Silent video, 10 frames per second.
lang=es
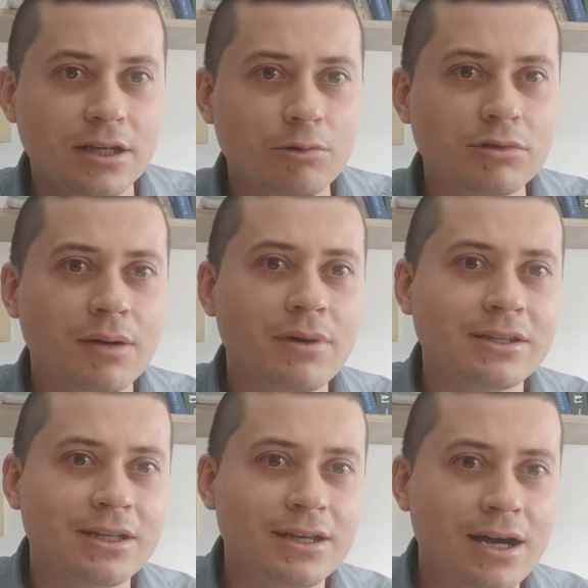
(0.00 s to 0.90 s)
de una
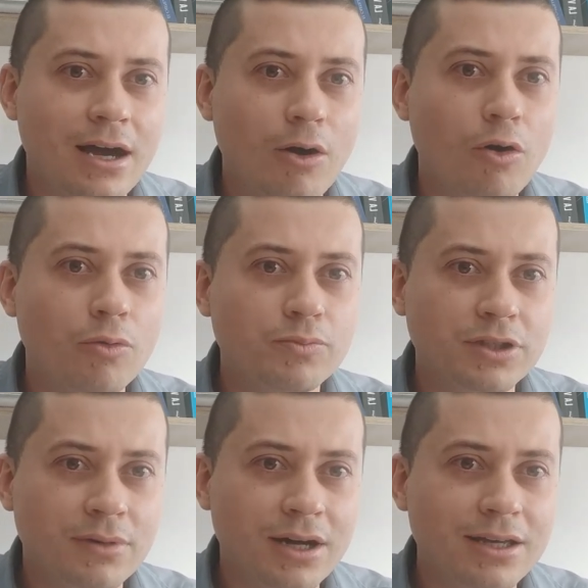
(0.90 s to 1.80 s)
manera
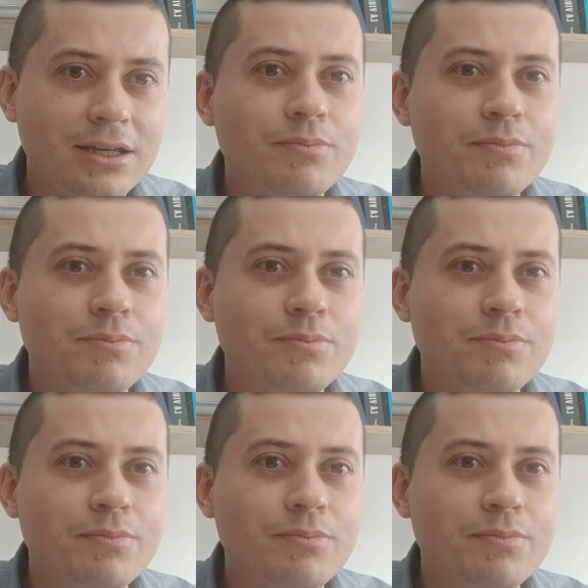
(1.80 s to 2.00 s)
óptima